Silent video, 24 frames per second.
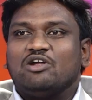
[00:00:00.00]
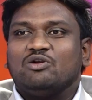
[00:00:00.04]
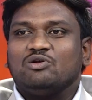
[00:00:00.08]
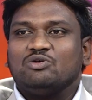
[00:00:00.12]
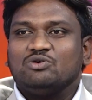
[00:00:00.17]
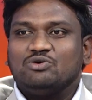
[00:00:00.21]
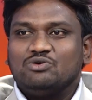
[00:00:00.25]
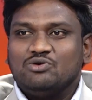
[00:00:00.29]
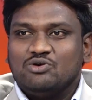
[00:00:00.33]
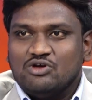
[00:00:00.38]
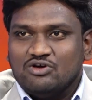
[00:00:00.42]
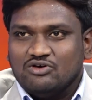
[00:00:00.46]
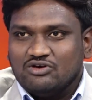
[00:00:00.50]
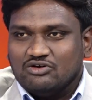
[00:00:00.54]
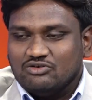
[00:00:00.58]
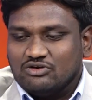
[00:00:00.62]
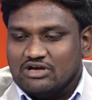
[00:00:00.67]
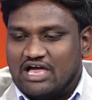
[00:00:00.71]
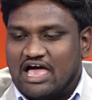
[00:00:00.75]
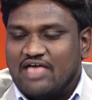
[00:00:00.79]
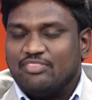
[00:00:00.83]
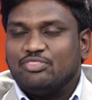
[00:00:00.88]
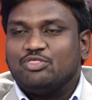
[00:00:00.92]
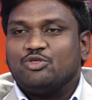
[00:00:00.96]
వాళ్ళు
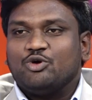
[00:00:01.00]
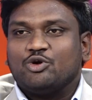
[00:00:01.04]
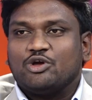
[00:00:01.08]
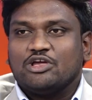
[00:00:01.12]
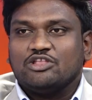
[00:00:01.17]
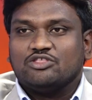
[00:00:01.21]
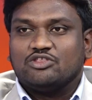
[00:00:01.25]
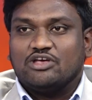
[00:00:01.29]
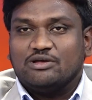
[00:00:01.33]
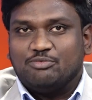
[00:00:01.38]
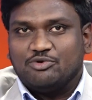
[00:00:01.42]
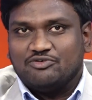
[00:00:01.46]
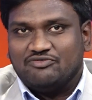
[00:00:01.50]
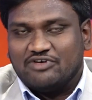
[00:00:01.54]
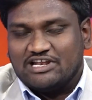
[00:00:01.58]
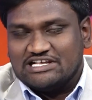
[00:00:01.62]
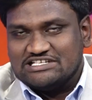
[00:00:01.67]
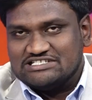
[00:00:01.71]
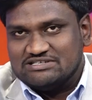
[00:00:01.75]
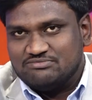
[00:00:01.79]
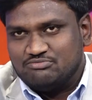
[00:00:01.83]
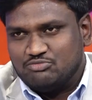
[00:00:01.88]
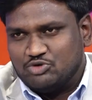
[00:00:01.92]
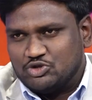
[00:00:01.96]
అంతో ఇప్పుడు
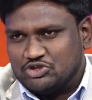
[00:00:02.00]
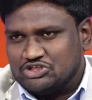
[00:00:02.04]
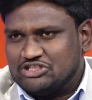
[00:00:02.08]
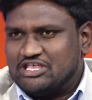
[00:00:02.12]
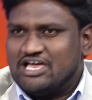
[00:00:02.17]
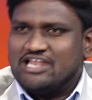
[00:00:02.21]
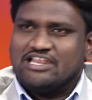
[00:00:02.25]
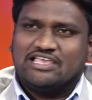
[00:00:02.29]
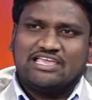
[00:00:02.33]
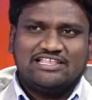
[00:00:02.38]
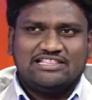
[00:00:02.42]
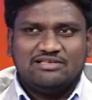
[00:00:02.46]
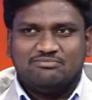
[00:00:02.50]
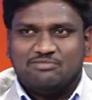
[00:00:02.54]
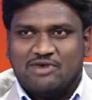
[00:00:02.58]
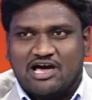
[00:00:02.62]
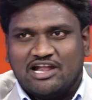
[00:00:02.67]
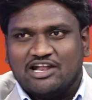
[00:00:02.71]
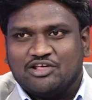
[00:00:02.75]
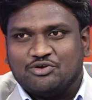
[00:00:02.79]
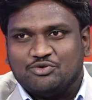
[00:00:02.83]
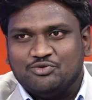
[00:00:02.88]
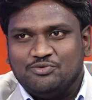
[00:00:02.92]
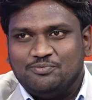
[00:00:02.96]
ఫర్ ఎగ్జాంపుల్ మొత్తానికి అయితే
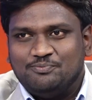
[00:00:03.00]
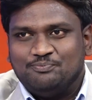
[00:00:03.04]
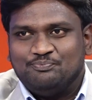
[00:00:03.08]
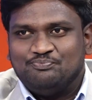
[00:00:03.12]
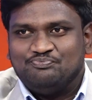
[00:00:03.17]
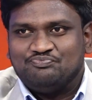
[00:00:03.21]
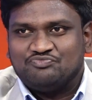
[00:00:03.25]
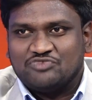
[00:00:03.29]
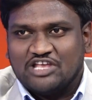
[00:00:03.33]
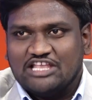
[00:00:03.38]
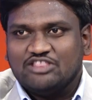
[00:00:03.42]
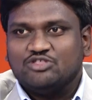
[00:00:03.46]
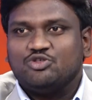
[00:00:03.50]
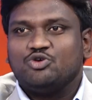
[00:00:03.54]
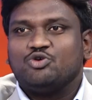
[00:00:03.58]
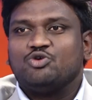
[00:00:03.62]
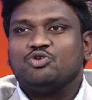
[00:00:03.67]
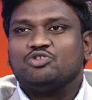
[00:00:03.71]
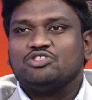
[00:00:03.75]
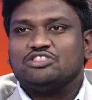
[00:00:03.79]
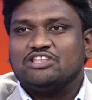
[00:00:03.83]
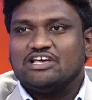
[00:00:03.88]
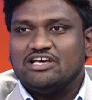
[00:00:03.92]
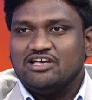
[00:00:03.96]
మానరు ఎంతో
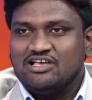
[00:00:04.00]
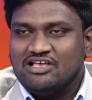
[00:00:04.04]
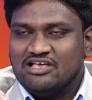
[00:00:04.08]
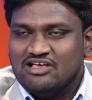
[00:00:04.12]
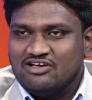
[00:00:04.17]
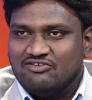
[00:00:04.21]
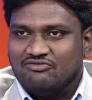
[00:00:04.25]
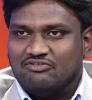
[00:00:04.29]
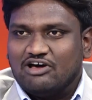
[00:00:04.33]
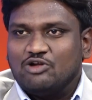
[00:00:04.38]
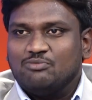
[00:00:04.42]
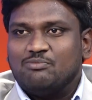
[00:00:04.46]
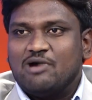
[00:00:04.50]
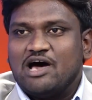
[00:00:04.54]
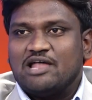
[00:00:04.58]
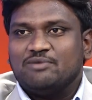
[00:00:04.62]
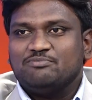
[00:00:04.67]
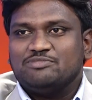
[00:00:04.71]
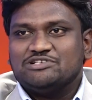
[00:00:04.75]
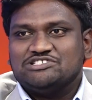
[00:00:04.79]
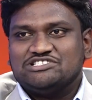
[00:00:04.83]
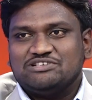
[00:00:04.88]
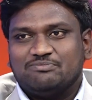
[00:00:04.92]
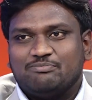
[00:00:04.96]
కొంత వాళ్ళు
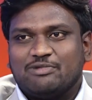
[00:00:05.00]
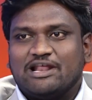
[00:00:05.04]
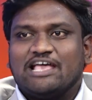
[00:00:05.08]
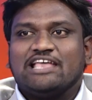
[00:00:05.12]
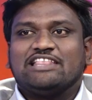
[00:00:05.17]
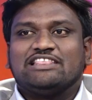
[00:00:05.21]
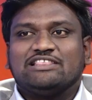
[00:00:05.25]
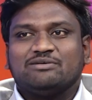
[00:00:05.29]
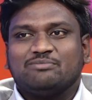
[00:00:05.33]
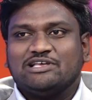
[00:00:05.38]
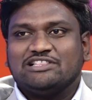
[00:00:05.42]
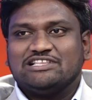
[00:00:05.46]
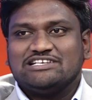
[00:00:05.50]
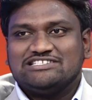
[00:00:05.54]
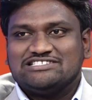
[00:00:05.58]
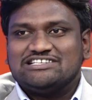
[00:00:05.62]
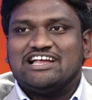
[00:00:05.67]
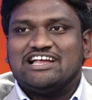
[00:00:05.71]
మానిపించే ప్రయత్నం అయితే